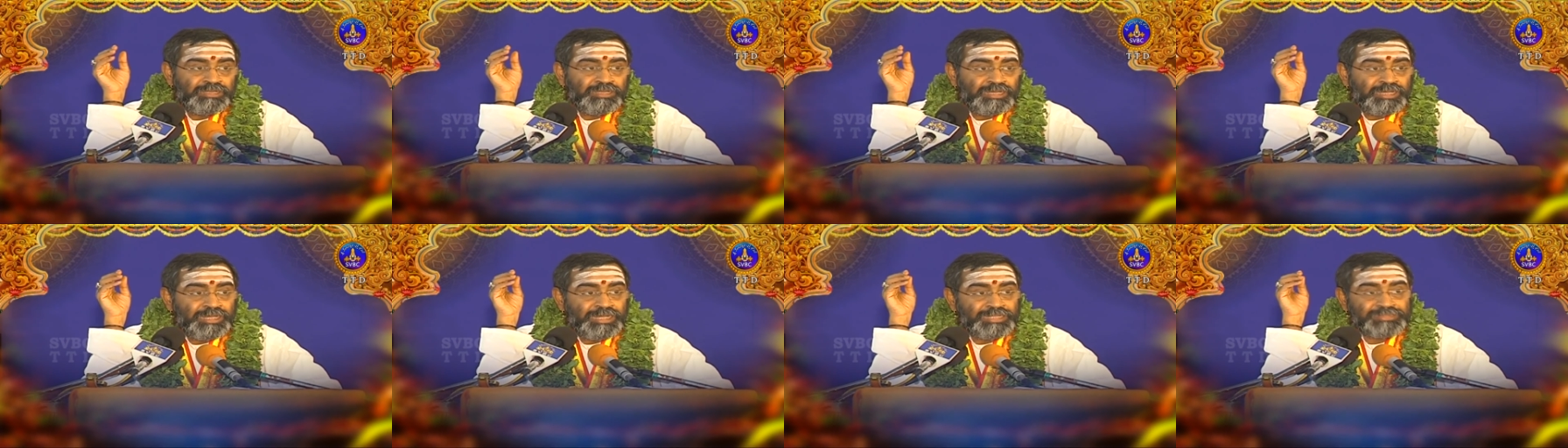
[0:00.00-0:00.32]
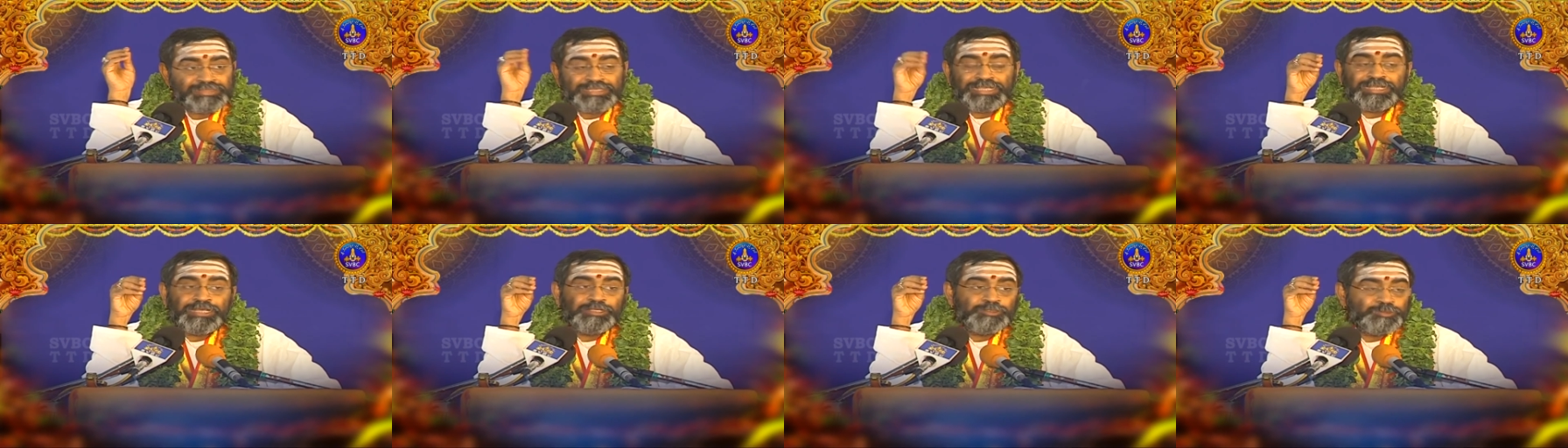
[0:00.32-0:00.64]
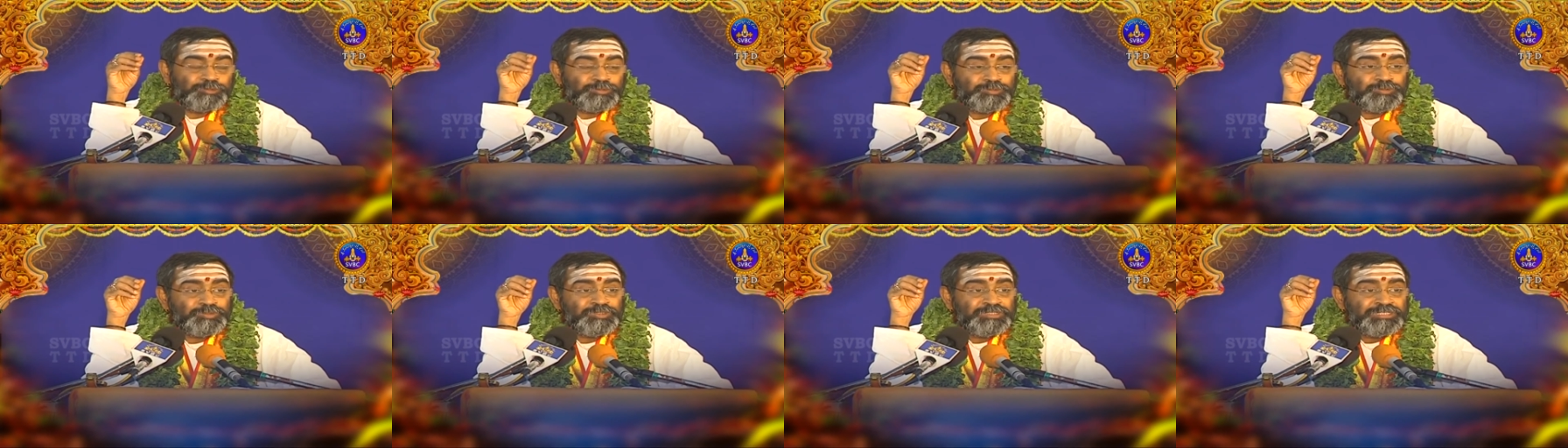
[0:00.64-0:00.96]
అంతేకాదు
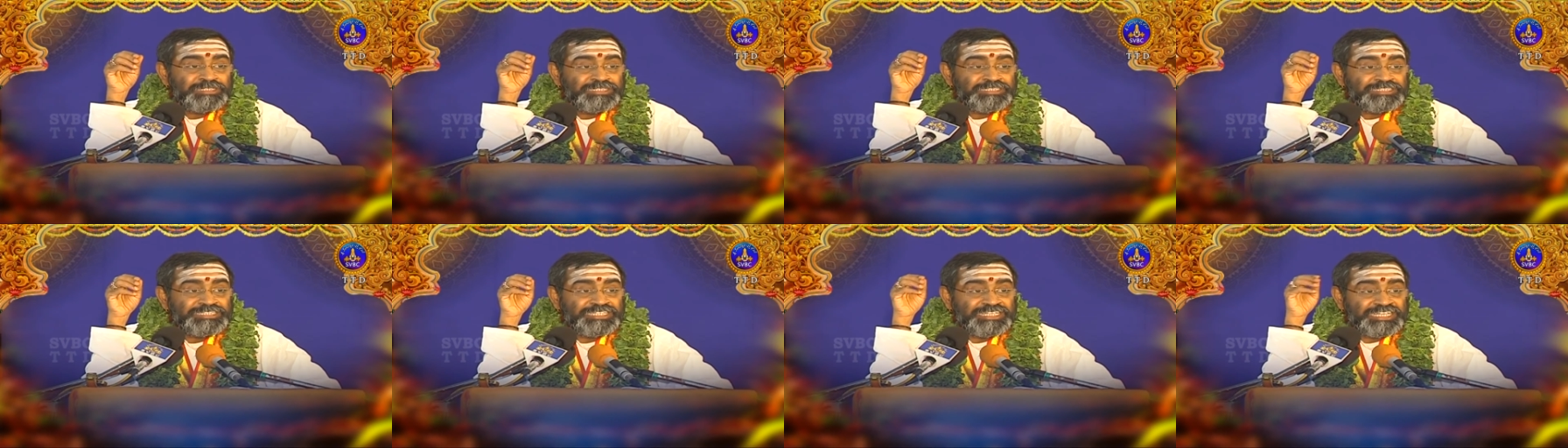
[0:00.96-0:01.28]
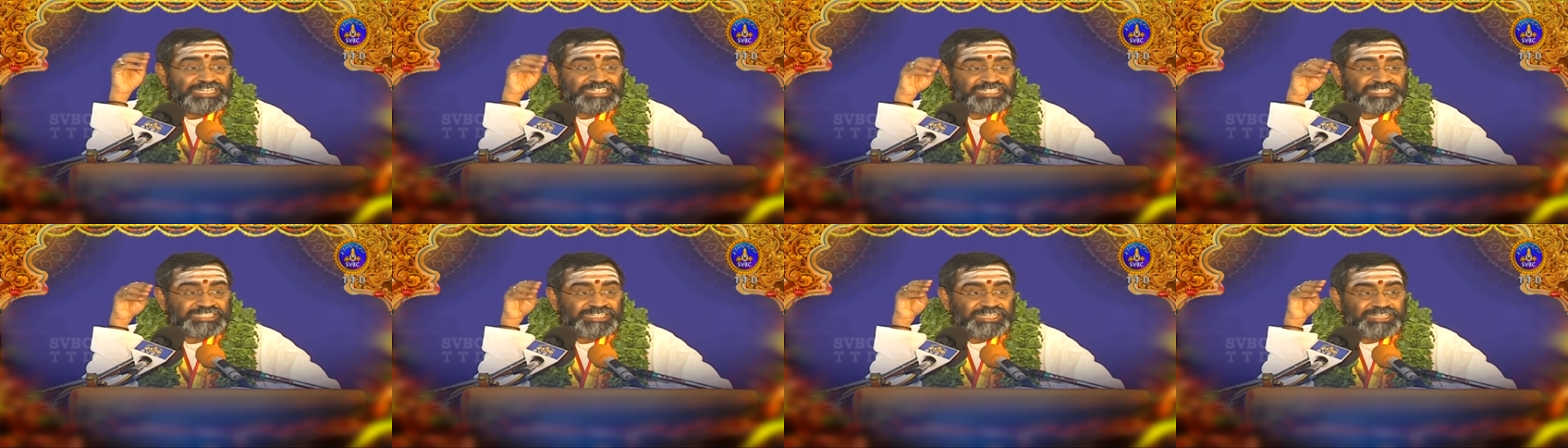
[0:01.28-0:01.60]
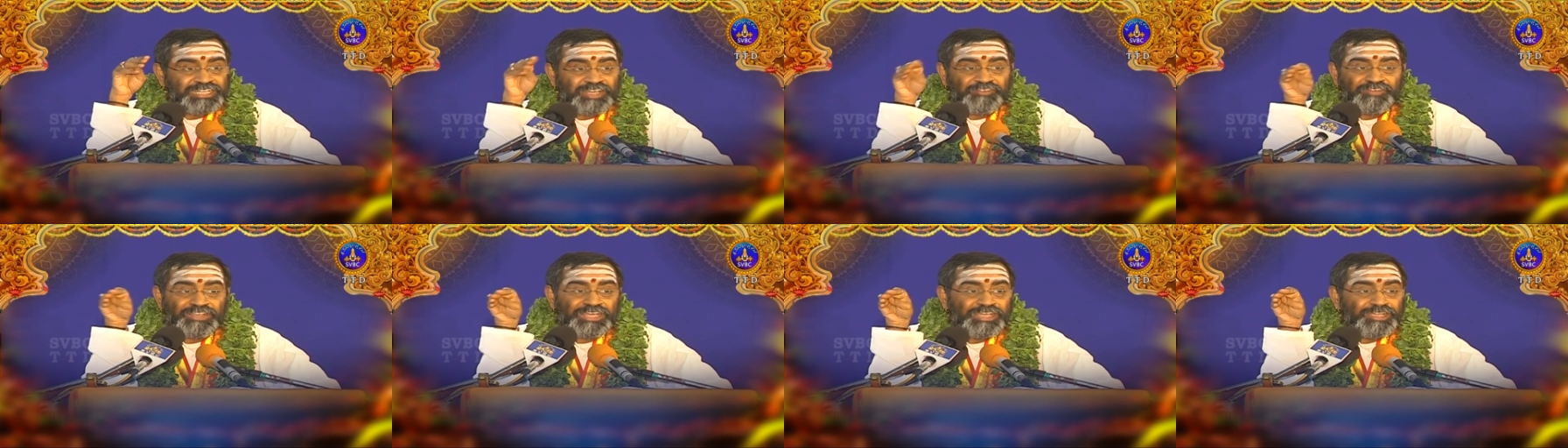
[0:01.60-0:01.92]

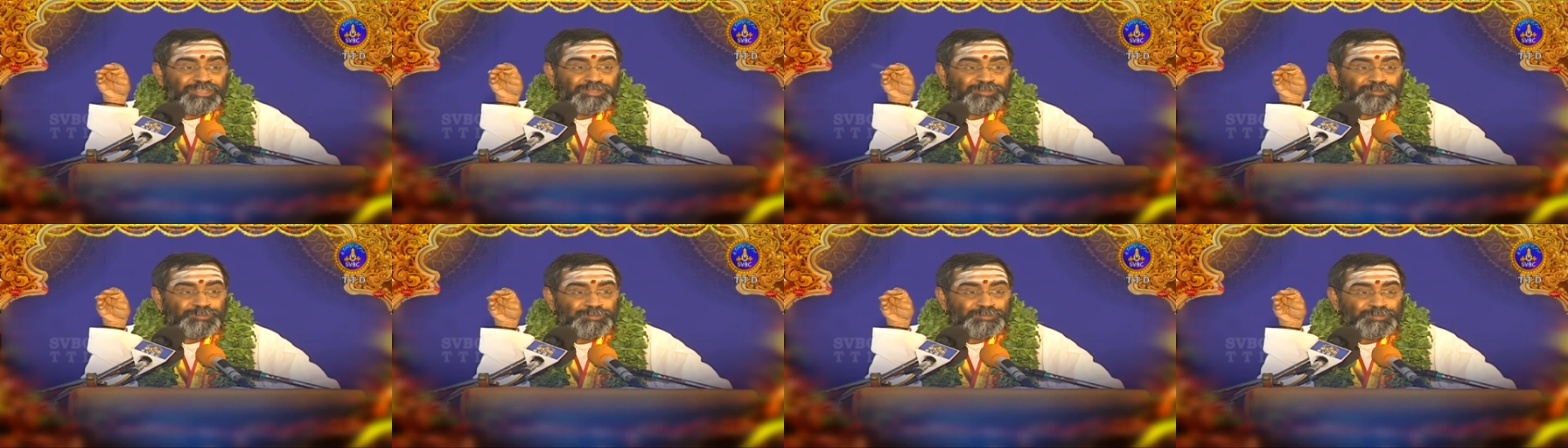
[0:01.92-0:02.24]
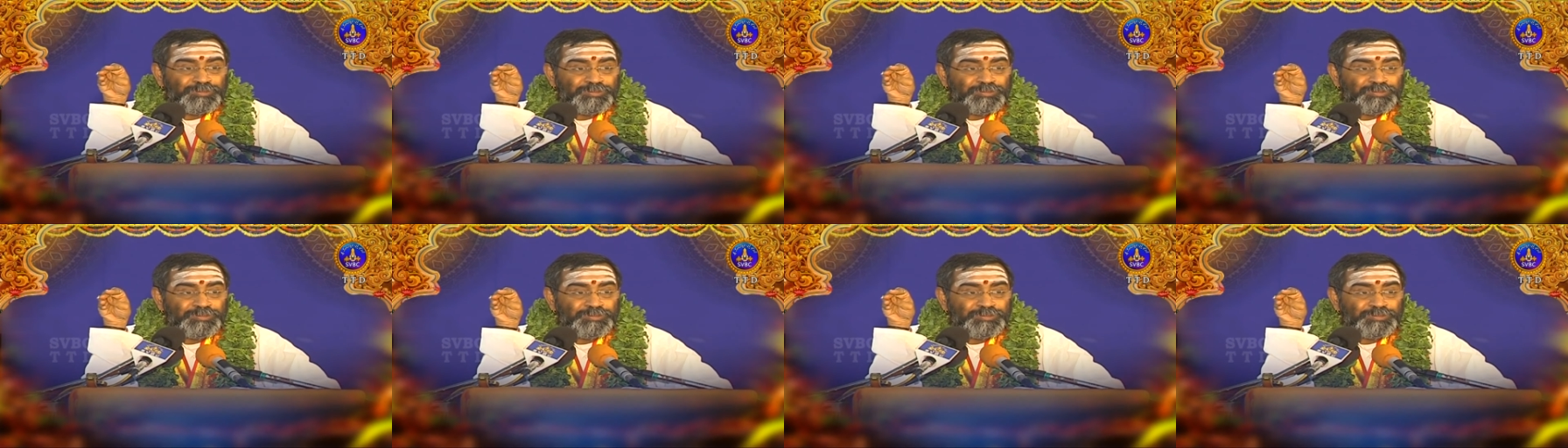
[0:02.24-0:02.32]
శ్రీకృష్ణదేవరాయలు